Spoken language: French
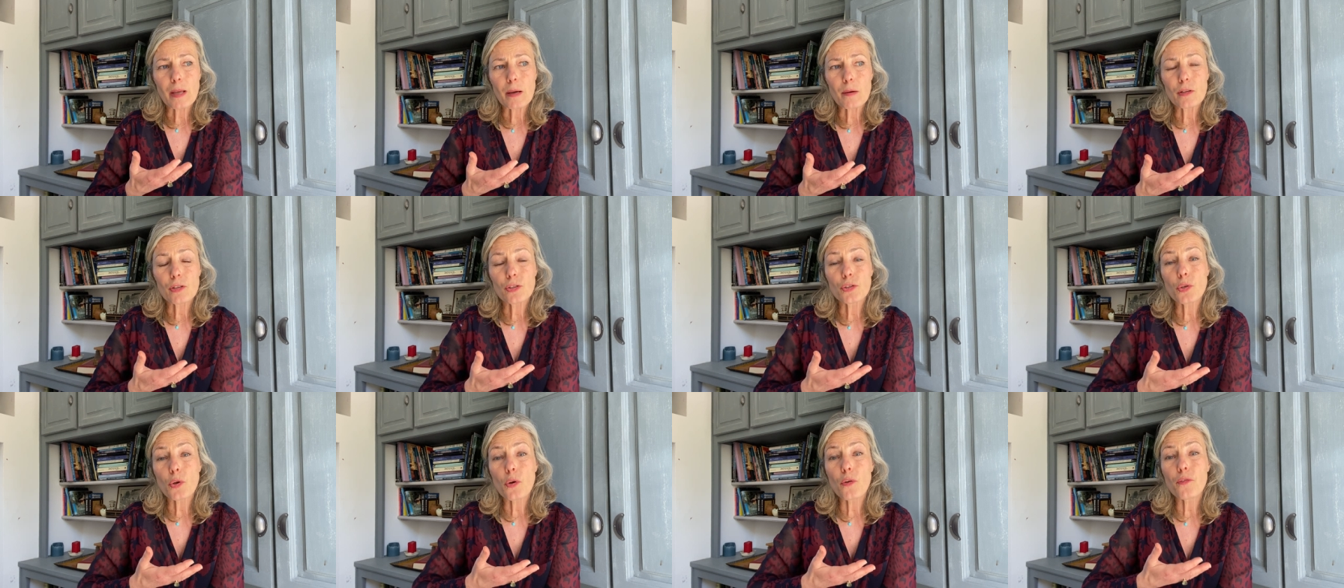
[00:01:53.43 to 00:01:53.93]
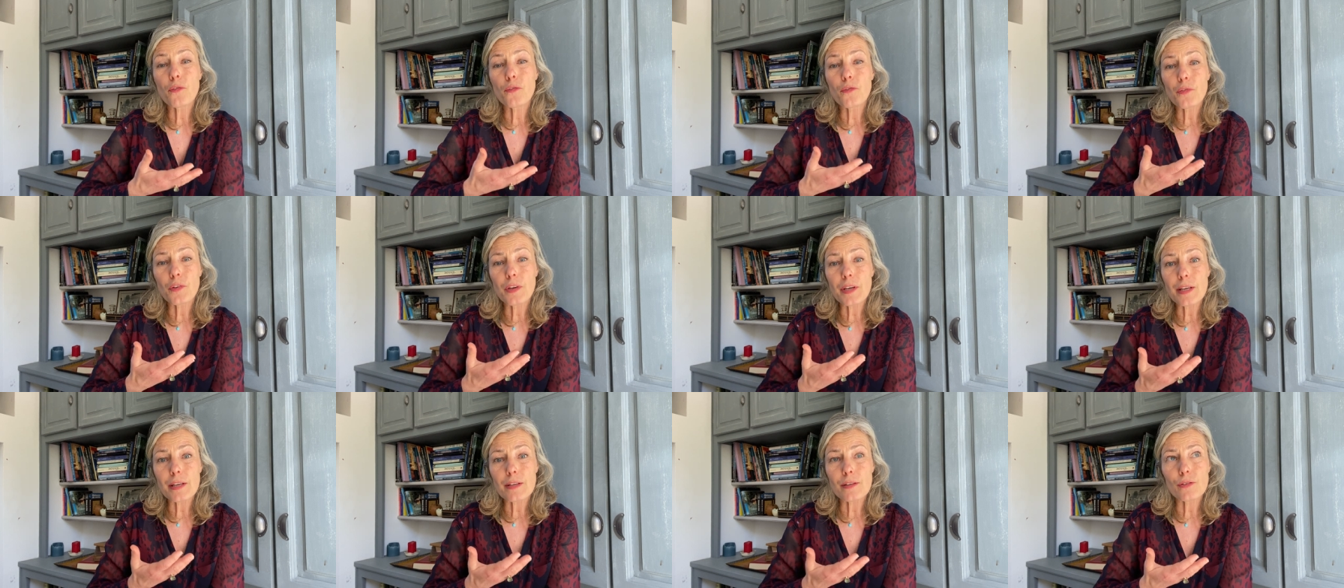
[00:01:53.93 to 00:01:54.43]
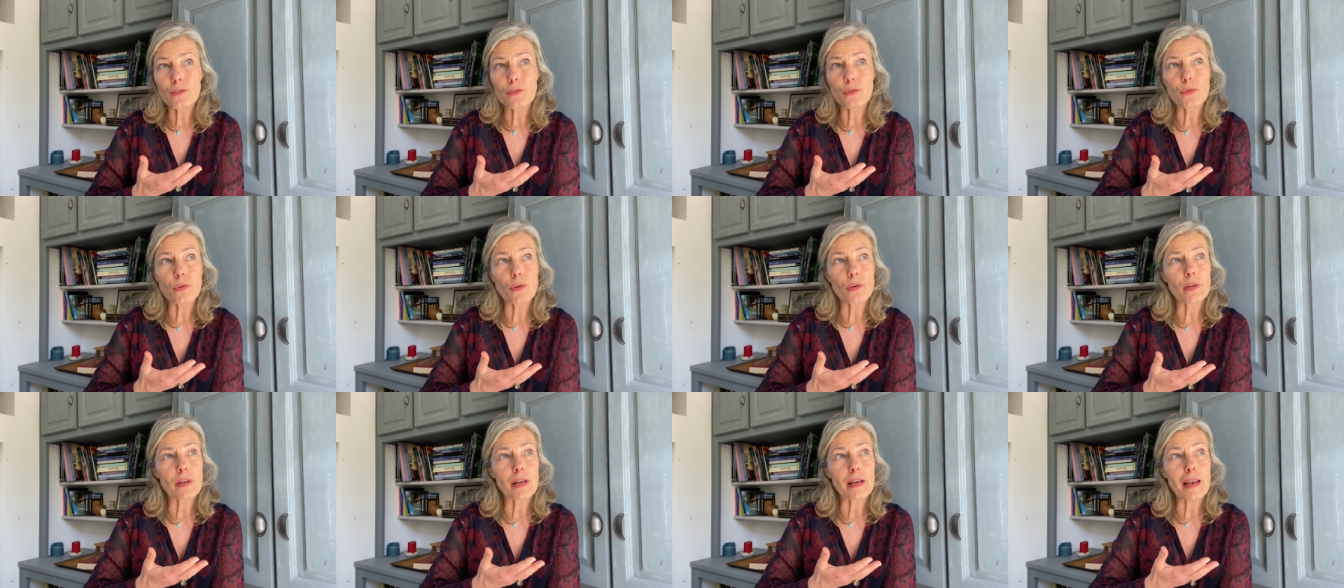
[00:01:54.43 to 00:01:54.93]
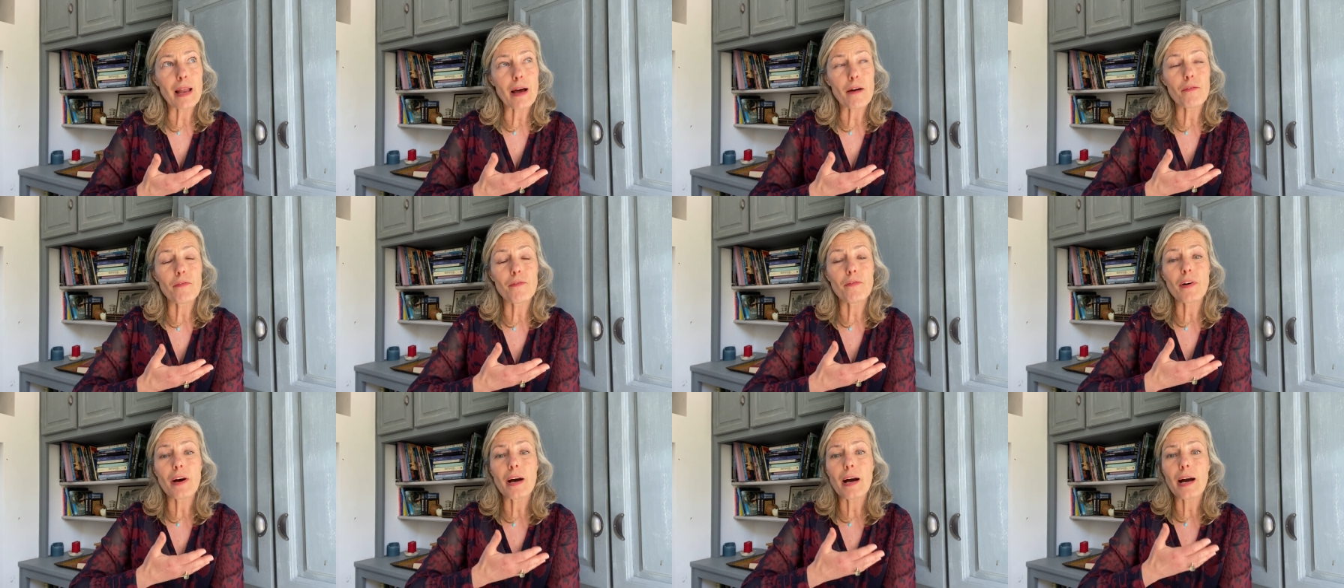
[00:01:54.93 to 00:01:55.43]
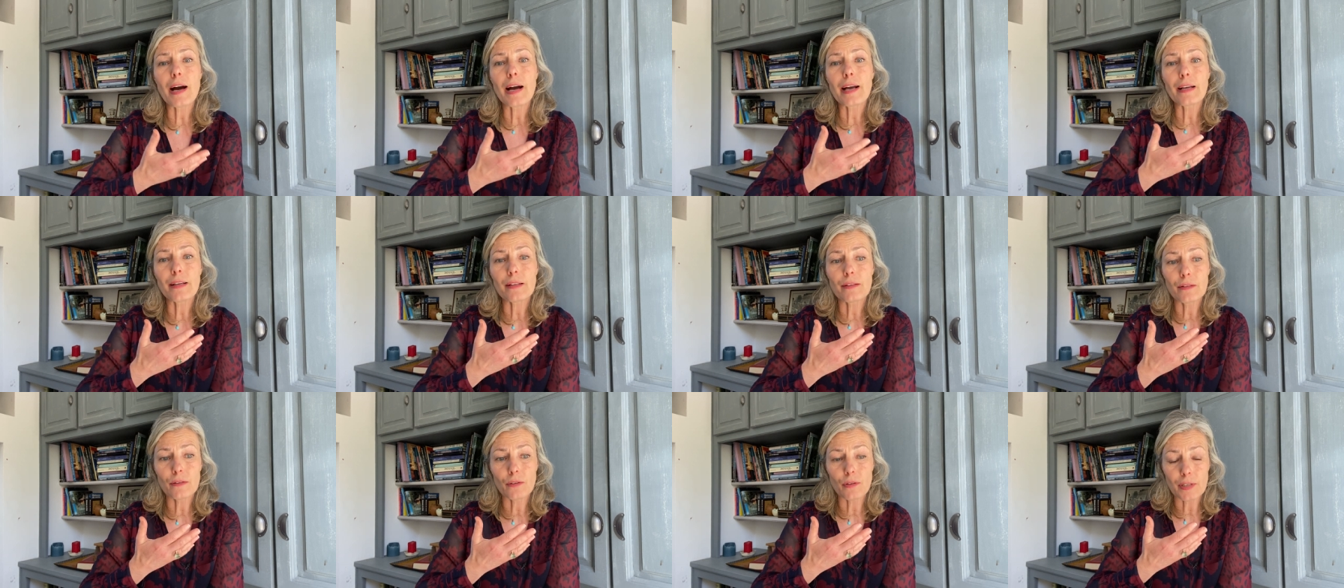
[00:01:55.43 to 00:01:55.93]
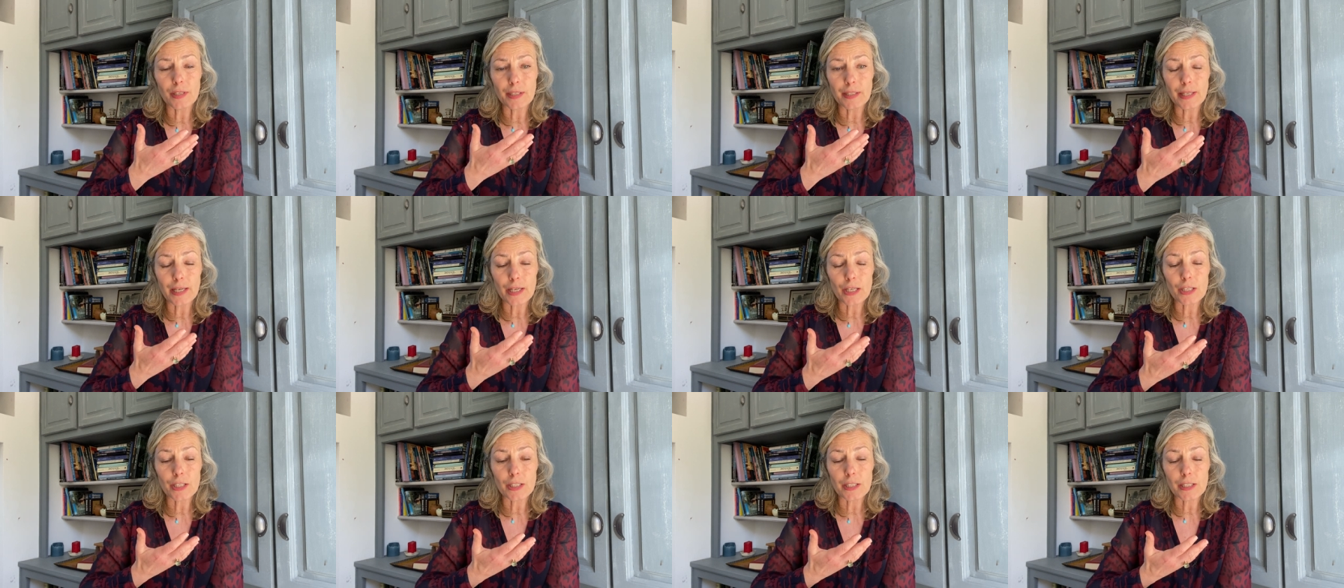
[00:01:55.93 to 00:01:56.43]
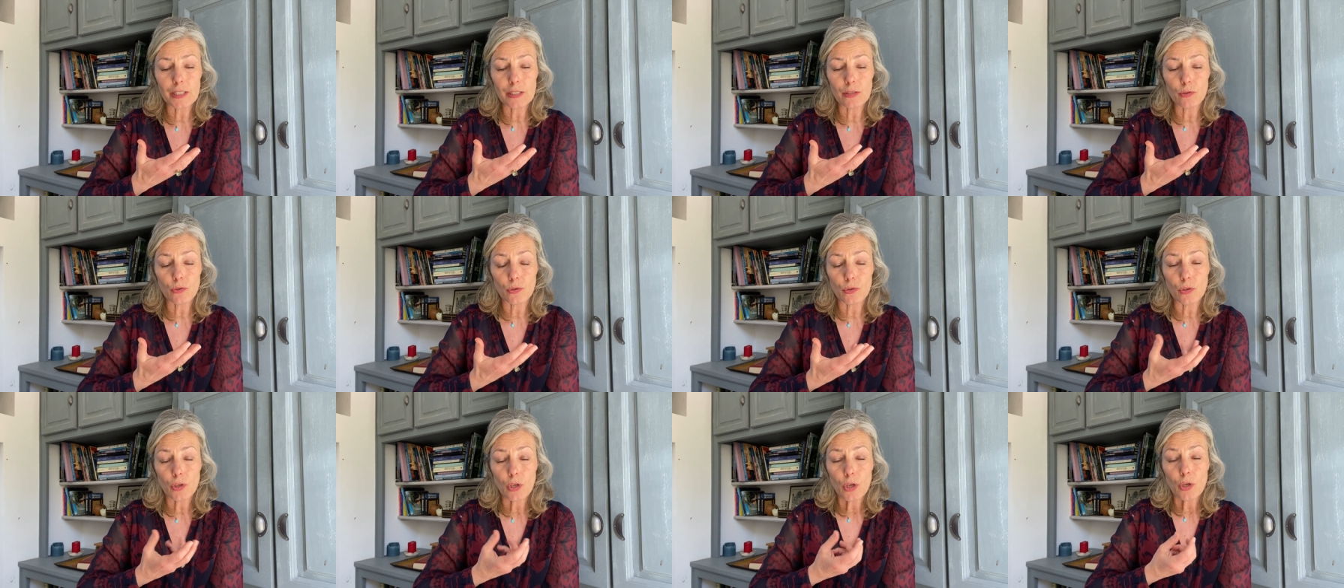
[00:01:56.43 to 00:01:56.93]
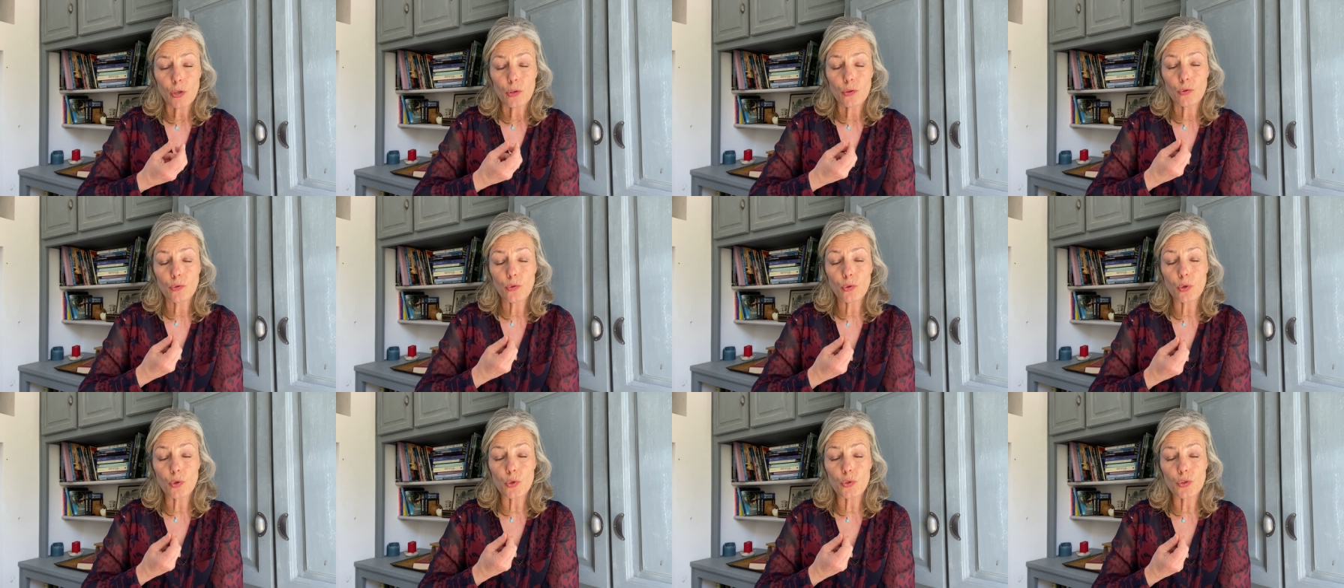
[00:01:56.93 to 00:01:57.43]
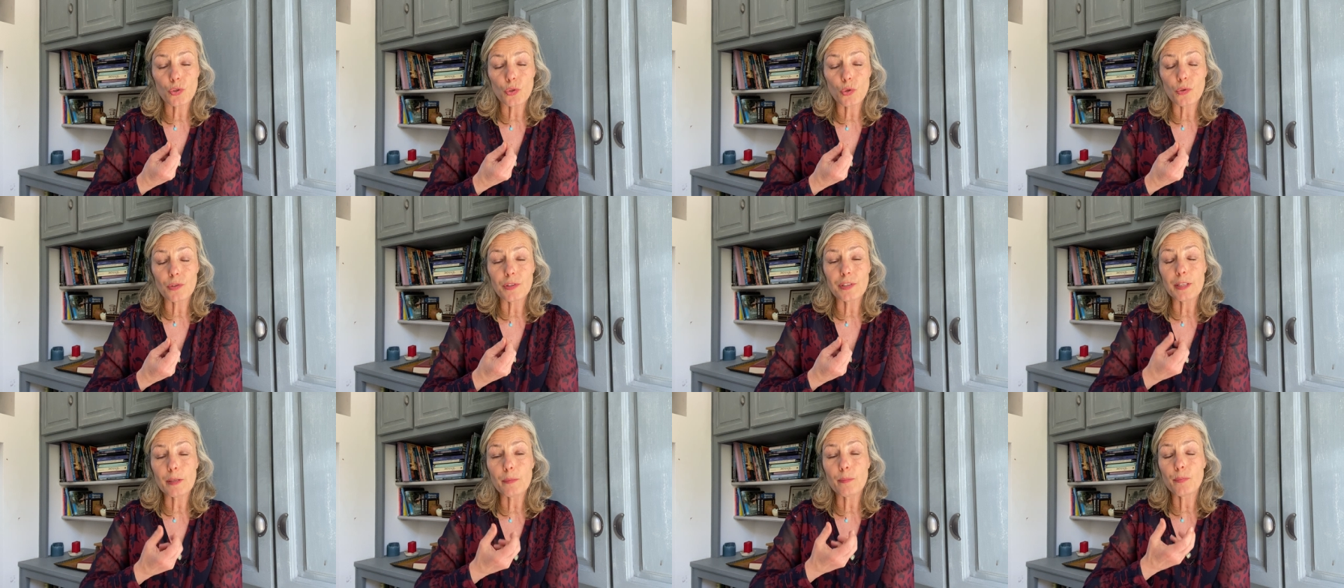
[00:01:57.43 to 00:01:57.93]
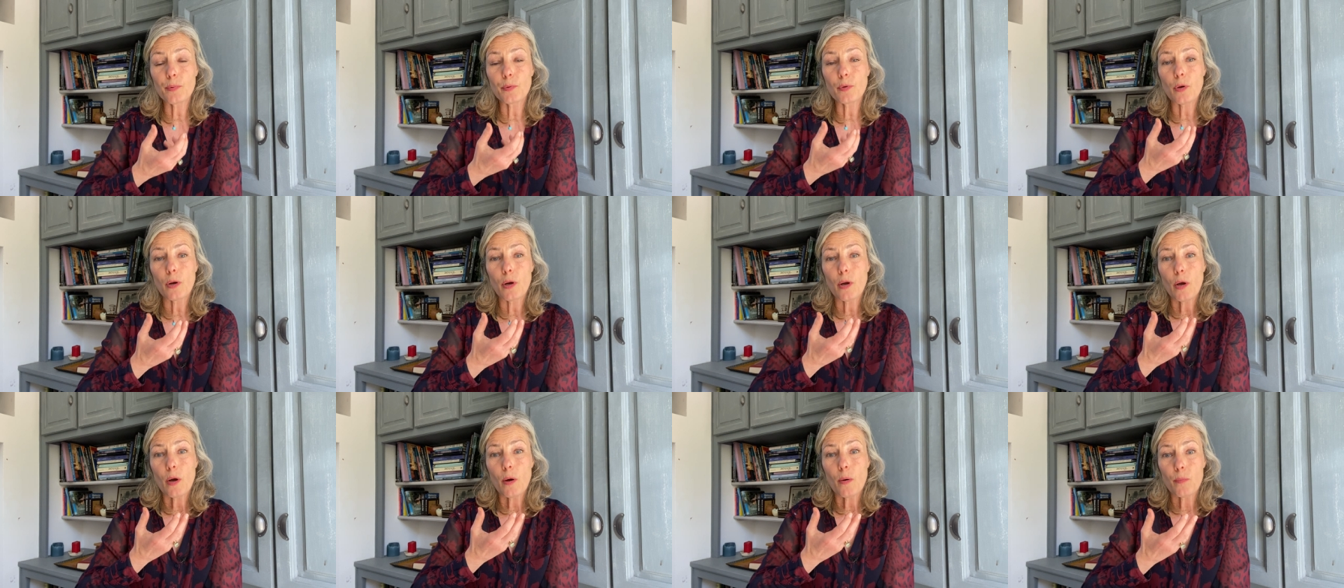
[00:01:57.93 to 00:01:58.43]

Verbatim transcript: surfer sur la vague de l'énergie du ressenti pour,